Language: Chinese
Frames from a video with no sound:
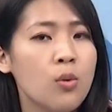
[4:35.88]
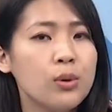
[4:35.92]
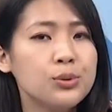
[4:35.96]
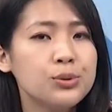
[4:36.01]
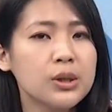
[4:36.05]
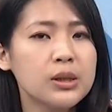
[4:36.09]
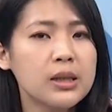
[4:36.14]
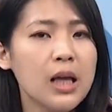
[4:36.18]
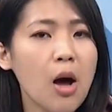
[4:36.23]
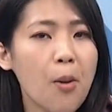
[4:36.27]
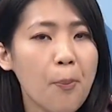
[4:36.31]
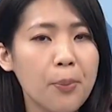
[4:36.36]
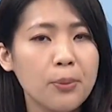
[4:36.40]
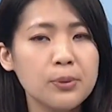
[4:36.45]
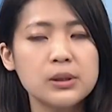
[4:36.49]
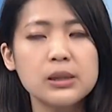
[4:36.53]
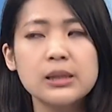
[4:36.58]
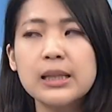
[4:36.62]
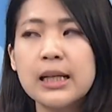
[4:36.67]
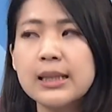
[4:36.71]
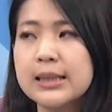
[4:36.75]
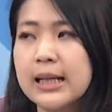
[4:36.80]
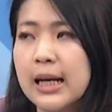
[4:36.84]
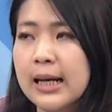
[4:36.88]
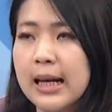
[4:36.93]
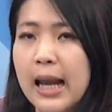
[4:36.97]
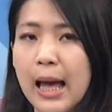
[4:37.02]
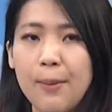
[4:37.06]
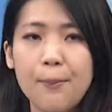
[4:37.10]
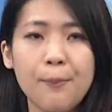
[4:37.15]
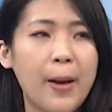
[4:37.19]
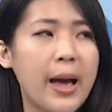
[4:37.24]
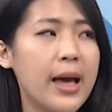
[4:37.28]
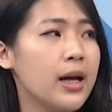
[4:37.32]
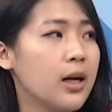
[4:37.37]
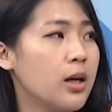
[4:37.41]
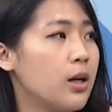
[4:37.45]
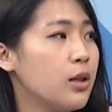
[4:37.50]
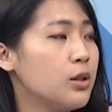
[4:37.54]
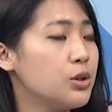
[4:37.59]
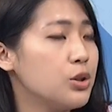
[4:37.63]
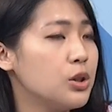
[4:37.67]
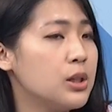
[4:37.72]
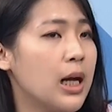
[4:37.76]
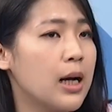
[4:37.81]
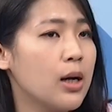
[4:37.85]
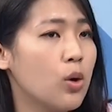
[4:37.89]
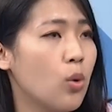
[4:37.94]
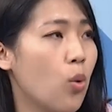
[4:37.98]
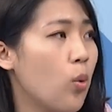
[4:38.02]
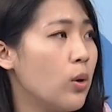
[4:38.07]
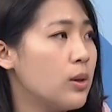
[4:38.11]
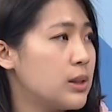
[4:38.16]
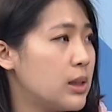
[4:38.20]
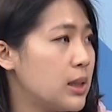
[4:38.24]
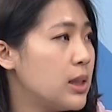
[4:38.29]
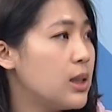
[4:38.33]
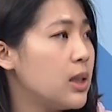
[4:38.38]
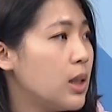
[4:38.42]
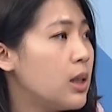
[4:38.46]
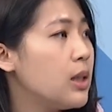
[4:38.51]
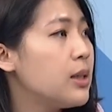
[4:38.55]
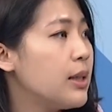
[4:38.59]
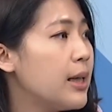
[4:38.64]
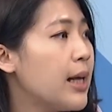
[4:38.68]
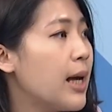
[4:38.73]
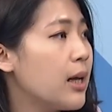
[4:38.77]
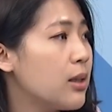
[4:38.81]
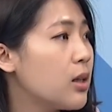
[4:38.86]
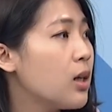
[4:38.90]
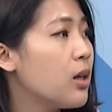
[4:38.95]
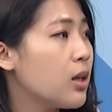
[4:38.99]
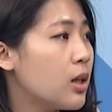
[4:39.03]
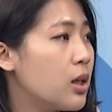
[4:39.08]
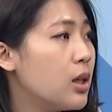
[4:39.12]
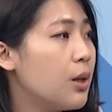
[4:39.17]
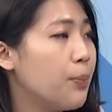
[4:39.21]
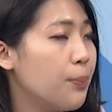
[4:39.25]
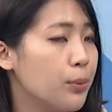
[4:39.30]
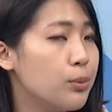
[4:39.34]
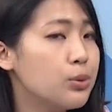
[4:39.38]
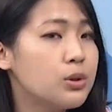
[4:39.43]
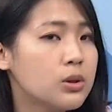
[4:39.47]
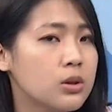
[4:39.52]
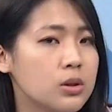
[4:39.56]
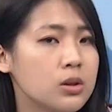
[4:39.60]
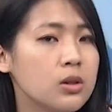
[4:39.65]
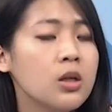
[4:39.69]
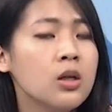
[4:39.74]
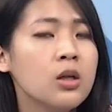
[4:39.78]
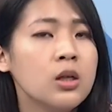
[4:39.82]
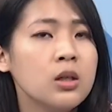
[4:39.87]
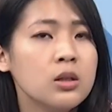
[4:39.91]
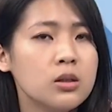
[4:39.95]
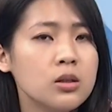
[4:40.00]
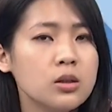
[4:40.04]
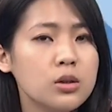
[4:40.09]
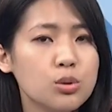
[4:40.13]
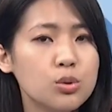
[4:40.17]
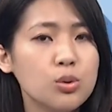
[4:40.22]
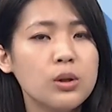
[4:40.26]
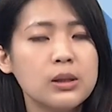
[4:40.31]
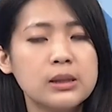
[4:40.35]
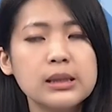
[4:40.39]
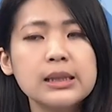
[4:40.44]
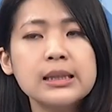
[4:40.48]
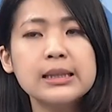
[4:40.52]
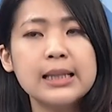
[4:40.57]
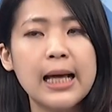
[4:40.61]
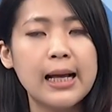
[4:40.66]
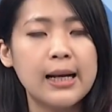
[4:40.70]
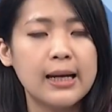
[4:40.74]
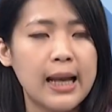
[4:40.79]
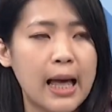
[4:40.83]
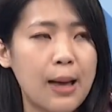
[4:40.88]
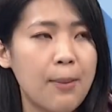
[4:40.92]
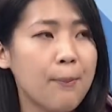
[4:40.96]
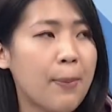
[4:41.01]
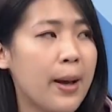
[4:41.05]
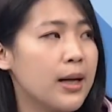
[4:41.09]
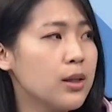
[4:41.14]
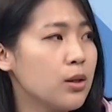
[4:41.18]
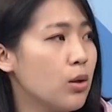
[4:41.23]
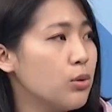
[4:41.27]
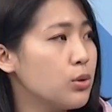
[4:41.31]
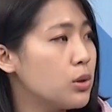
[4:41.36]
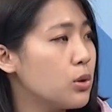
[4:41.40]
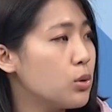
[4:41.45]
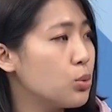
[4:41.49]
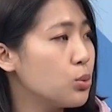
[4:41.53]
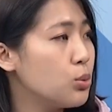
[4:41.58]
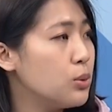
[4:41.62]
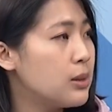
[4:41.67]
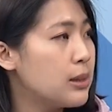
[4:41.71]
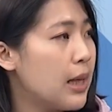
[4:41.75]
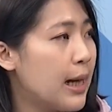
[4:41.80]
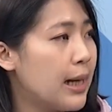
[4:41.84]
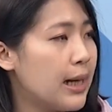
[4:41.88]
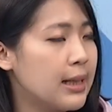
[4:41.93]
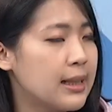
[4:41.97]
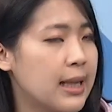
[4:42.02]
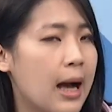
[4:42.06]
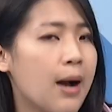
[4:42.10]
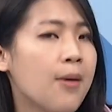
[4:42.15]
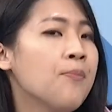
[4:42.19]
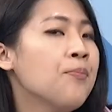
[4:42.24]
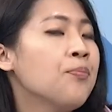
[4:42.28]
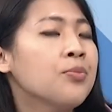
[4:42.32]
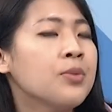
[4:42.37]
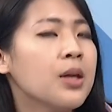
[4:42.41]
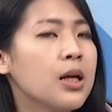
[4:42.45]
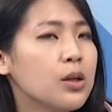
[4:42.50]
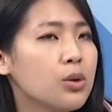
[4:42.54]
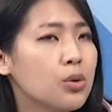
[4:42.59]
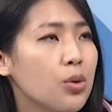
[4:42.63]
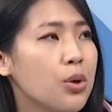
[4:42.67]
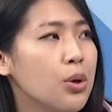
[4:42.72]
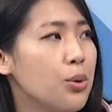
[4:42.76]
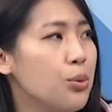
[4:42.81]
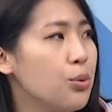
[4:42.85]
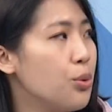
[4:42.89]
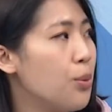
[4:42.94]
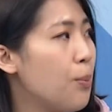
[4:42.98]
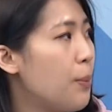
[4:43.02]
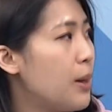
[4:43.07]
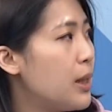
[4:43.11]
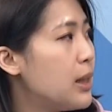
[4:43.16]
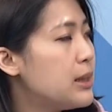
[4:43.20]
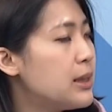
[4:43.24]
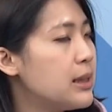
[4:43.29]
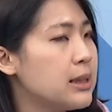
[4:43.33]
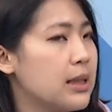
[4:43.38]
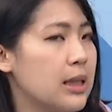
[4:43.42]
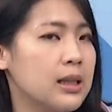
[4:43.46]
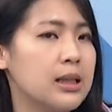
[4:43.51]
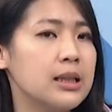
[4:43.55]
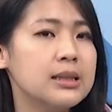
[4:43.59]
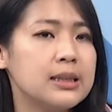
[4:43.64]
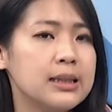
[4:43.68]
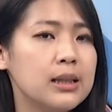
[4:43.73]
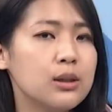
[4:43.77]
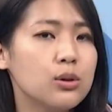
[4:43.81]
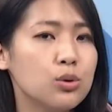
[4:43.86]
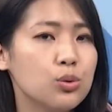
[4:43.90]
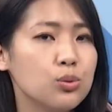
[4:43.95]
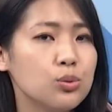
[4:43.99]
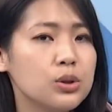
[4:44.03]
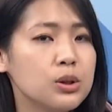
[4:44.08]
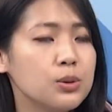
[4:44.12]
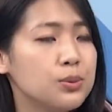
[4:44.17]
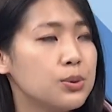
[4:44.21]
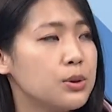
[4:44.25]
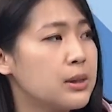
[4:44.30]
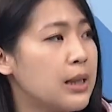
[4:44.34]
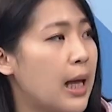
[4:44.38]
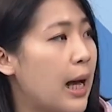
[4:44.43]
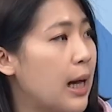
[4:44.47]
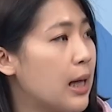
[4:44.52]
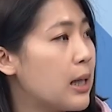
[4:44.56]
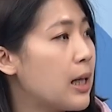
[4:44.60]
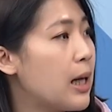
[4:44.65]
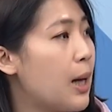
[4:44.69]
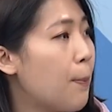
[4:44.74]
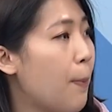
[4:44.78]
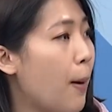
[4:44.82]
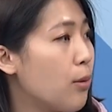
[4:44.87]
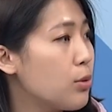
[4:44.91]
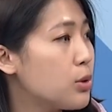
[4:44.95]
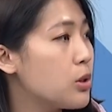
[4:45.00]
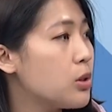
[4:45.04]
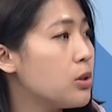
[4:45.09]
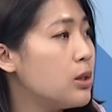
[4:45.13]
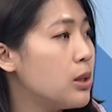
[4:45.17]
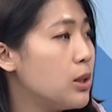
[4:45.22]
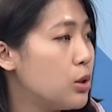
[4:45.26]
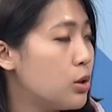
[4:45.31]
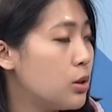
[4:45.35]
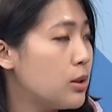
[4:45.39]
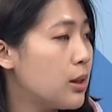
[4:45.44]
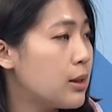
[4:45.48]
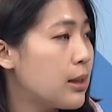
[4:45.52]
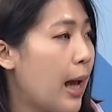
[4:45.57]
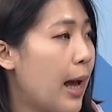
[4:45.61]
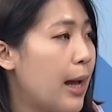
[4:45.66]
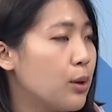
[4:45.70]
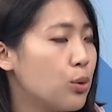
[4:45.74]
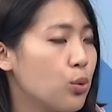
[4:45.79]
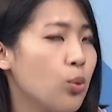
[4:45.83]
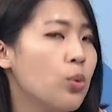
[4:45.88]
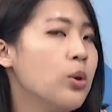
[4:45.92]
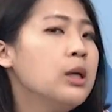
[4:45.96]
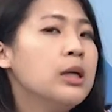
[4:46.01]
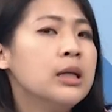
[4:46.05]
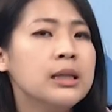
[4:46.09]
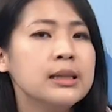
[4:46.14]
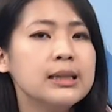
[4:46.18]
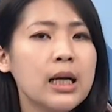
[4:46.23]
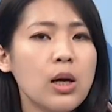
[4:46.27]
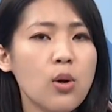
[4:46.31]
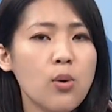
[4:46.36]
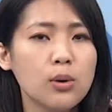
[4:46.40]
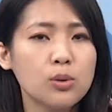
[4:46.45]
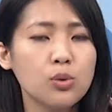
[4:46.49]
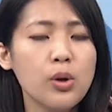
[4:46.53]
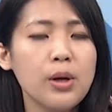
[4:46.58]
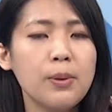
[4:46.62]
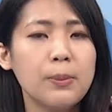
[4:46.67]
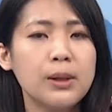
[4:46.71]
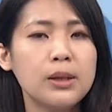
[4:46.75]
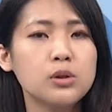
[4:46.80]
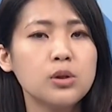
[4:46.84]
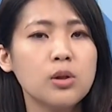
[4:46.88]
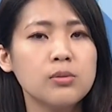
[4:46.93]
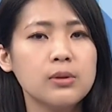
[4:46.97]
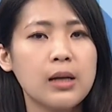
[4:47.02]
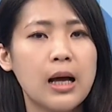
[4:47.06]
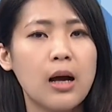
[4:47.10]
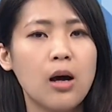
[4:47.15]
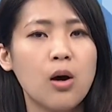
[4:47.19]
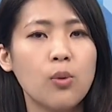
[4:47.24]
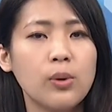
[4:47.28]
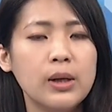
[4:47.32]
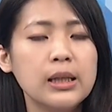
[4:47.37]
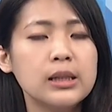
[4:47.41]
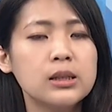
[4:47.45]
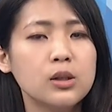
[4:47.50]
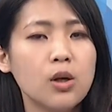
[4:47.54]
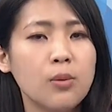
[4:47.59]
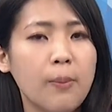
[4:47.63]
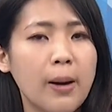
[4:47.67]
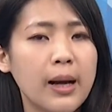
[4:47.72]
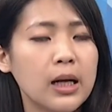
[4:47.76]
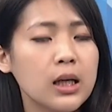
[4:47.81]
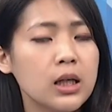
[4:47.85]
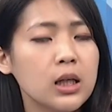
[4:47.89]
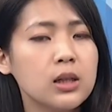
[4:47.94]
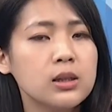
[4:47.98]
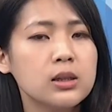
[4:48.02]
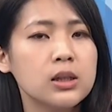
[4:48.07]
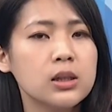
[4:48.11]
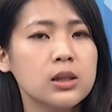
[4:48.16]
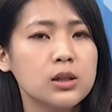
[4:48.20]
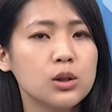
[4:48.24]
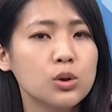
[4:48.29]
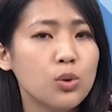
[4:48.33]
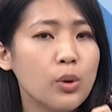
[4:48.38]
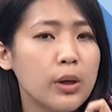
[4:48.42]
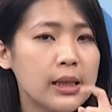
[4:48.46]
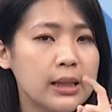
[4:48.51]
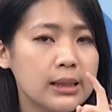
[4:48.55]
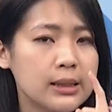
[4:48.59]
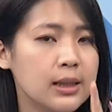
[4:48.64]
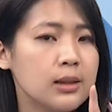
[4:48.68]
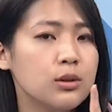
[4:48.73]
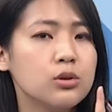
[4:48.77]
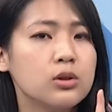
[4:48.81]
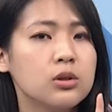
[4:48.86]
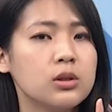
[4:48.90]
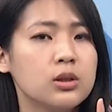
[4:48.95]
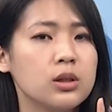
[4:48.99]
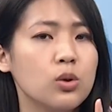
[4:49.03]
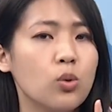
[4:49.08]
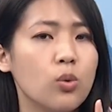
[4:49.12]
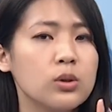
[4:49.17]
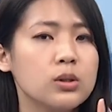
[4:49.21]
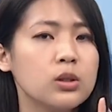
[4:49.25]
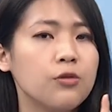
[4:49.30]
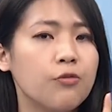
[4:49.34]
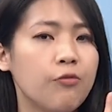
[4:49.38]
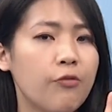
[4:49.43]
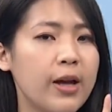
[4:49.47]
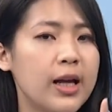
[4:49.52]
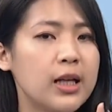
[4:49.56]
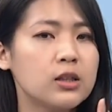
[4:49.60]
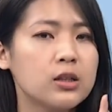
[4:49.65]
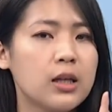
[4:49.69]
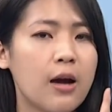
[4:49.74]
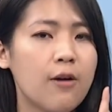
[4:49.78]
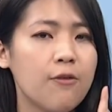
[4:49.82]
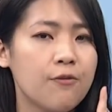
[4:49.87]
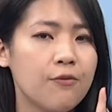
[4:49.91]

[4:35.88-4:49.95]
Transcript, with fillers: 我觉得倒不是在讲蓝白和，是像国清和那样的和，不是，是说既然蓝白都是属于在野党，那对于民进党的监督，是不是大家？可以保持一致的态度，像我对民众党啊，我一直都蛮客气。可是对一件事情，我是非常